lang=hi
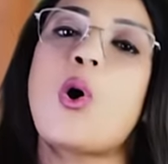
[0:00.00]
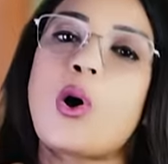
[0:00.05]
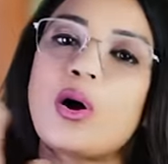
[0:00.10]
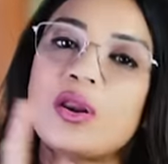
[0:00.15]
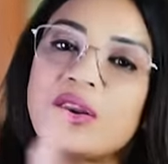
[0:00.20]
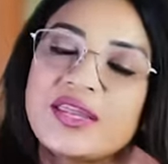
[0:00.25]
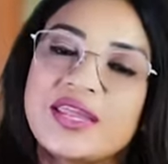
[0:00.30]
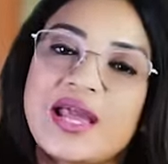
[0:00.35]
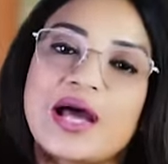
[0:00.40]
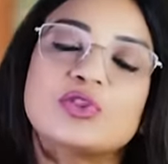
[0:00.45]

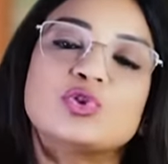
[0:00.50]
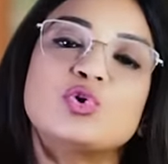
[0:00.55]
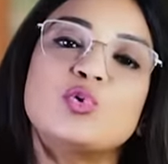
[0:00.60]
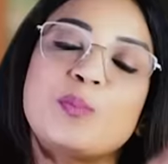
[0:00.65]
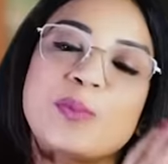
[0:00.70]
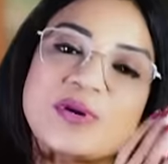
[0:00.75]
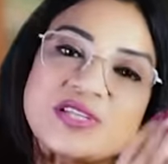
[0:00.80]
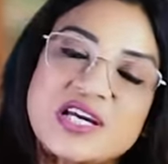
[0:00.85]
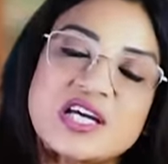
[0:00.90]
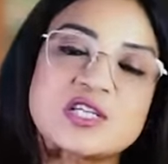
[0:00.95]
और या
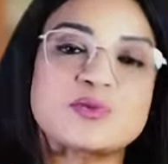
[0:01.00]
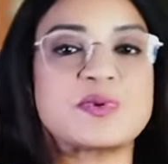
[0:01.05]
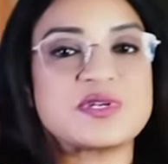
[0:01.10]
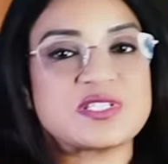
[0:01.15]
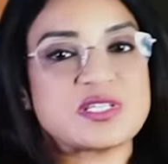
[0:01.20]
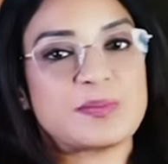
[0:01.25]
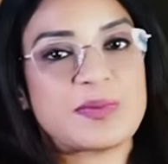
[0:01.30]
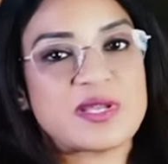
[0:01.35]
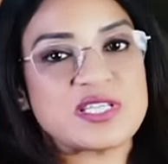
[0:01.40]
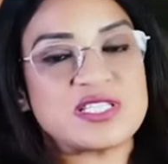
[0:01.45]
तो 50
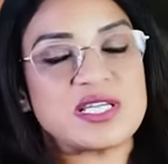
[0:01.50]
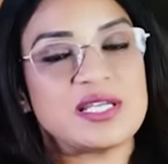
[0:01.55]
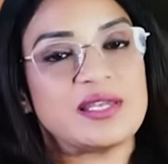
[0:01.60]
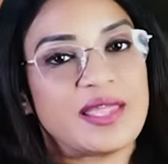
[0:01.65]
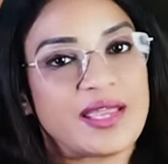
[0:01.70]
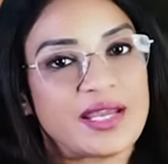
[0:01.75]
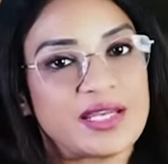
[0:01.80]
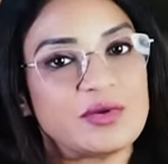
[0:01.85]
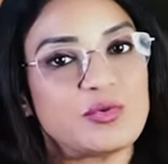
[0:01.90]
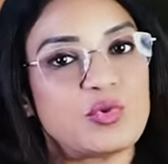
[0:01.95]
परसेंट बच्चे
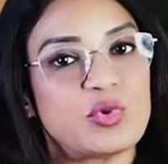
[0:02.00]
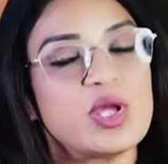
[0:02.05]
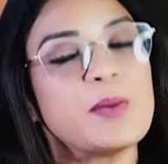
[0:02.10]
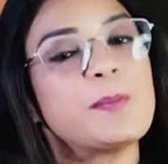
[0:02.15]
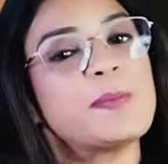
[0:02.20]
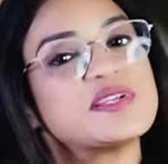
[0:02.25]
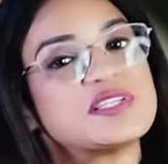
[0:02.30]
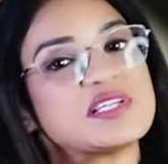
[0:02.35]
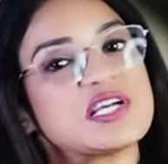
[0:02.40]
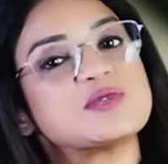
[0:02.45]
नेगेटिव
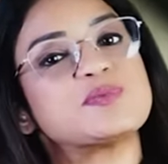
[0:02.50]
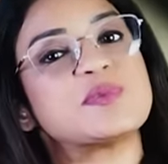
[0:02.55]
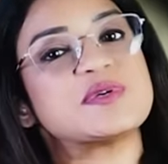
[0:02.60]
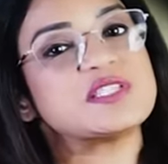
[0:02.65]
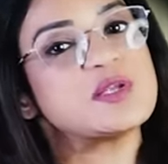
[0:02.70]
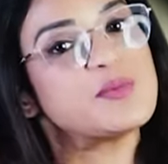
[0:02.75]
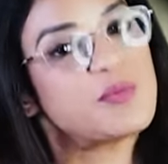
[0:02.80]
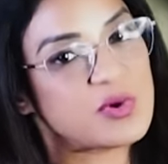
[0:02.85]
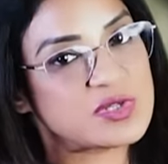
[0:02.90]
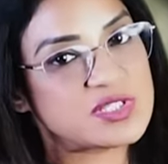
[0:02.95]
होंगे 50
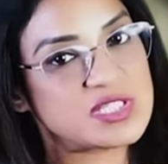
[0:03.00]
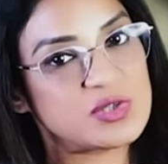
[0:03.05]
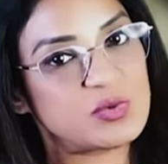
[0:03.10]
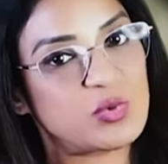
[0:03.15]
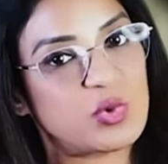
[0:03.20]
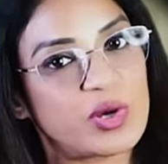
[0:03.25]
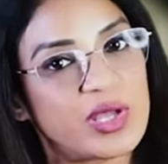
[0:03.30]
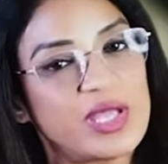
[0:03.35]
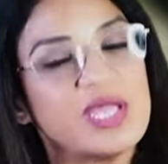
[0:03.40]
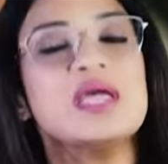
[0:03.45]
परसेंट
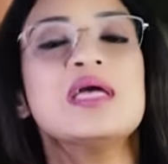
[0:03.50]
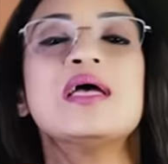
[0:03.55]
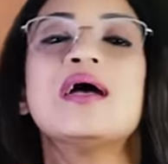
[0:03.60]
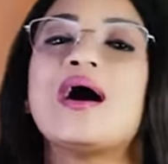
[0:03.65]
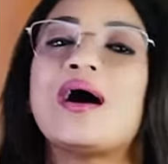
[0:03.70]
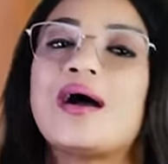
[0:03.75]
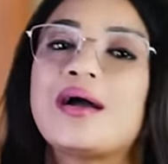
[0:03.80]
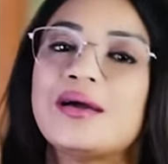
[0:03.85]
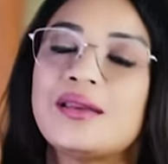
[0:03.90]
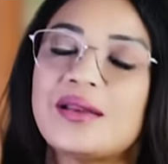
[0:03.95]
पॉजिटिव होंगे
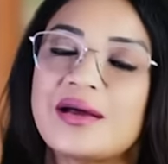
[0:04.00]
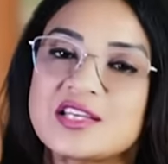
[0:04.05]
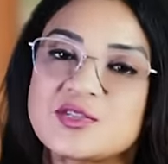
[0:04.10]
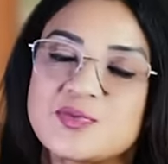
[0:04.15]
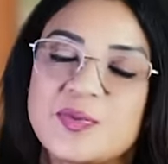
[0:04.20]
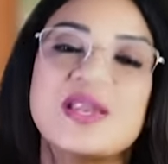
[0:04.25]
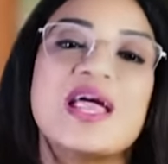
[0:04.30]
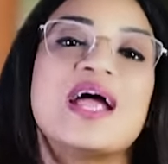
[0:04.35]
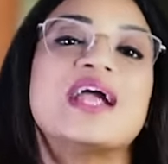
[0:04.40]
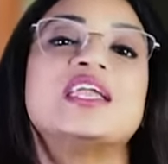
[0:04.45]
अगर
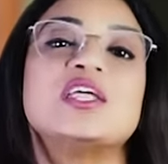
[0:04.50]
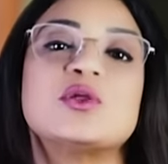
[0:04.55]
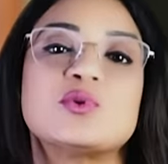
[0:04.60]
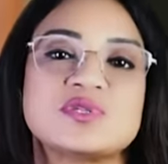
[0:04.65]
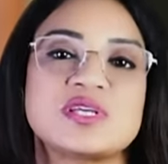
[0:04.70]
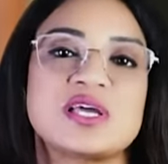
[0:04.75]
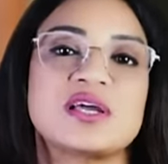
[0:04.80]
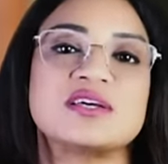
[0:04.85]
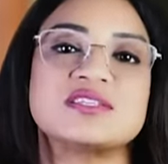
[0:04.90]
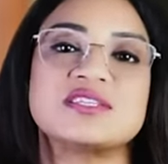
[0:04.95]
हस्बैंड
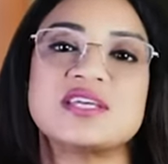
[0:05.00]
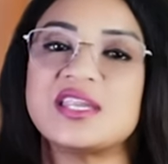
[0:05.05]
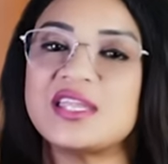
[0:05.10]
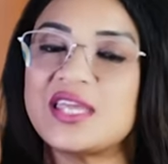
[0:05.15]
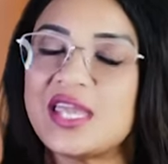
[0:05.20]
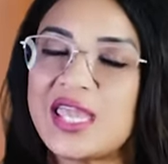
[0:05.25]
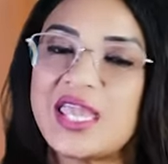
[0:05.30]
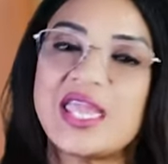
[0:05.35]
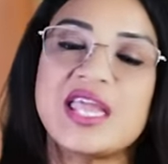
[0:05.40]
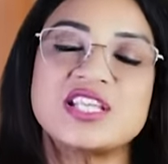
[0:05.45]
हेटीरोजाइगस
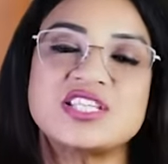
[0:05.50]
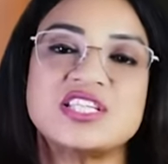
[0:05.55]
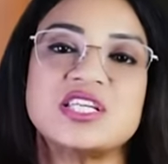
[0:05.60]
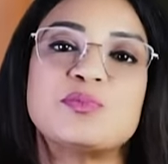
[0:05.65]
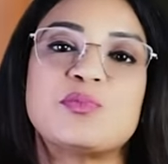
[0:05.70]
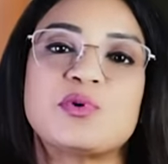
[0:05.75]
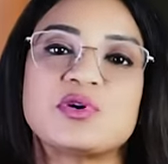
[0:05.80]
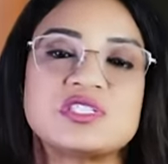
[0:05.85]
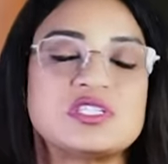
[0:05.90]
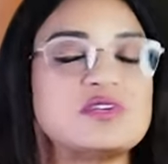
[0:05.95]
यानी कि एक
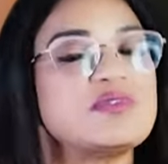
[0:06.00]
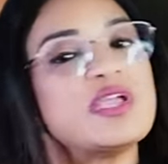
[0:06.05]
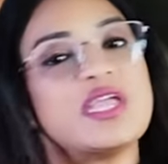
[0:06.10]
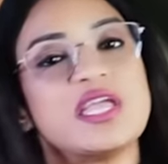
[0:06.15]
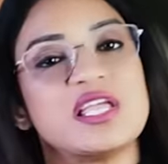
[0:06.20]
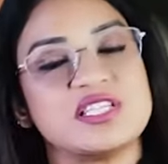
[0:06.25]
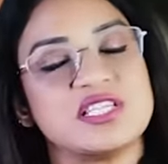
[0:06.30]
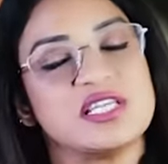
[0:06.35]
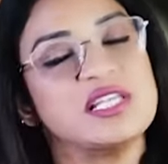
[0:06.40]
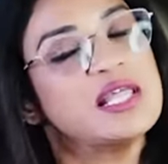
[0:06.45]
जीन पॉजिटिव
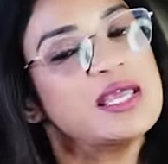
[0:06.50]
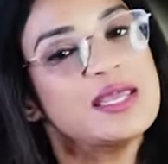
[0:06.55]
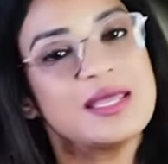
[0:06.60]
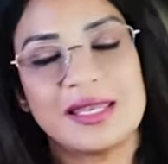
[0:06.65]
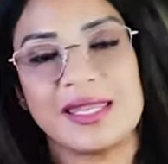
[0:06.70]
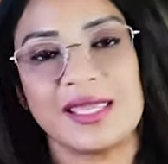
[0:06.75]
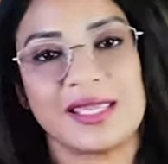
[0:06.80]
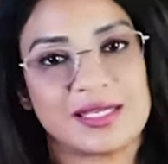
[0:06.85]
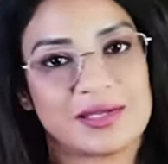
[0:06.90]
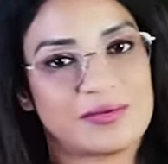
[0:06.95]
एक जीन
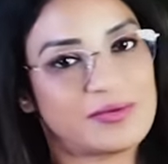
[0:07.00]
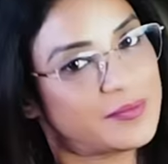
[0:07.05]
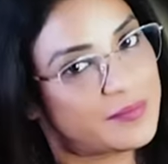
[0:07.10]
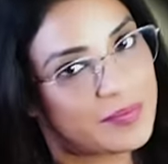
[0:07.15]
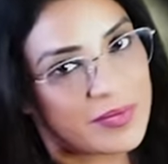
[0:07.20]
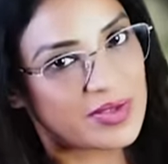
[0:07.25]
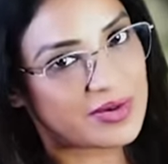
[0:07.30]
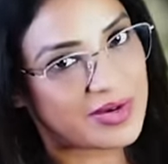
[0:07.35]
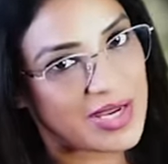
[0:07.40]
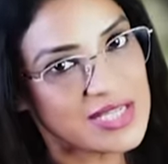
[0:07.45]
नेगेटिव
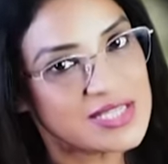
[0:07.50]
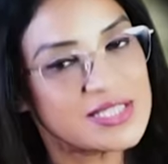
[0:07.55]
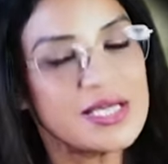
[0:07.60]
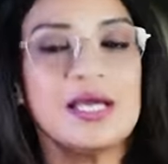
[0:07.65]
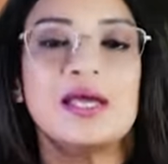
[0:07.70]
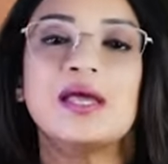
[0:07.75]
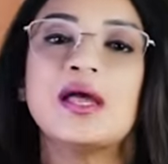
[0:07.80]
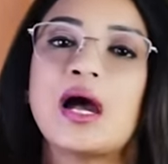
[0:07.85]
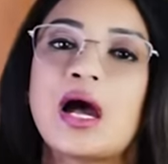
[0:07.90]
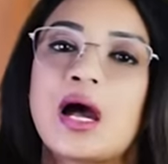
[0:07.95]
राइट
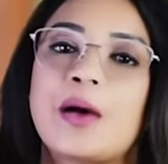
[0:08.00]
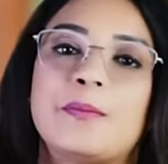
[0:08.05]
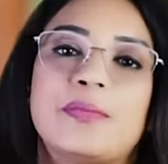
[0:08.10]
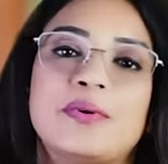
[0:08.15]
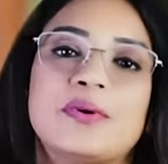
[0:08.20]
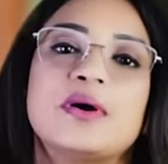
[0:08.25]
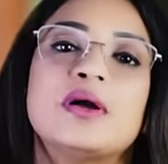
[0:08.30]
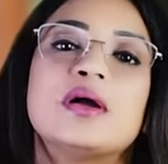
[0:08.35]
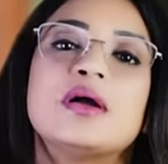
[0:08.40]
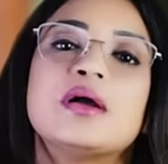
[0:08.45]
अब